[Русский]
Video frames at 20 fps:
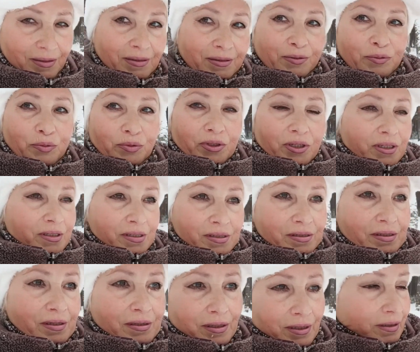У нас
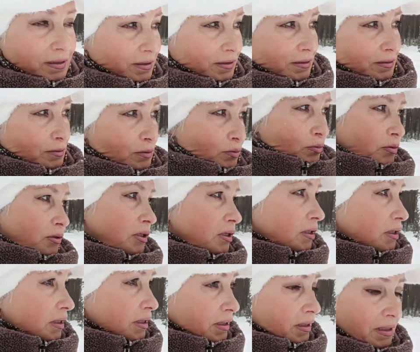такие тут
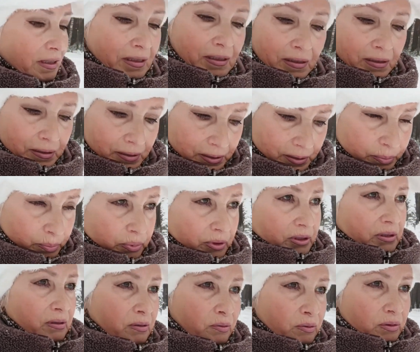
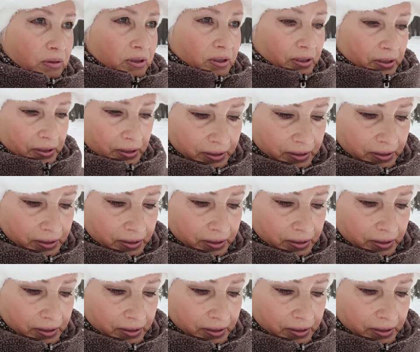Аполлоны.